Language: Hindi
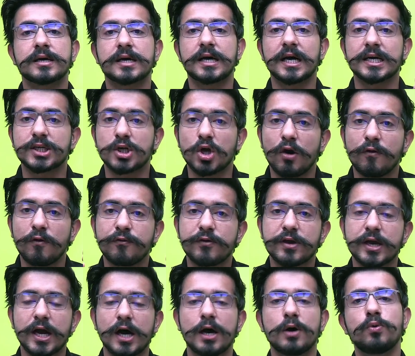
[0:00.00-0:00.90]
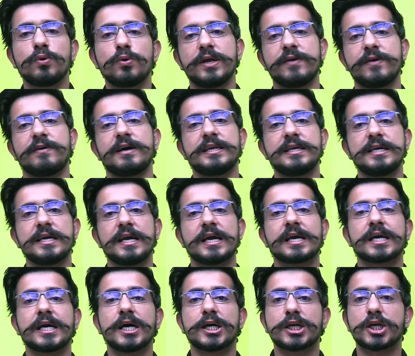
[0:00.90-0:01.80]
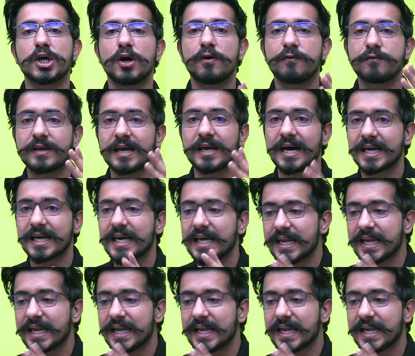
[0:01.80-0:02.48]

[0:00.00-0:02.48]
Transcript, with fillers: कट ऑफ क्या होने वाली है कट ऑफ क्या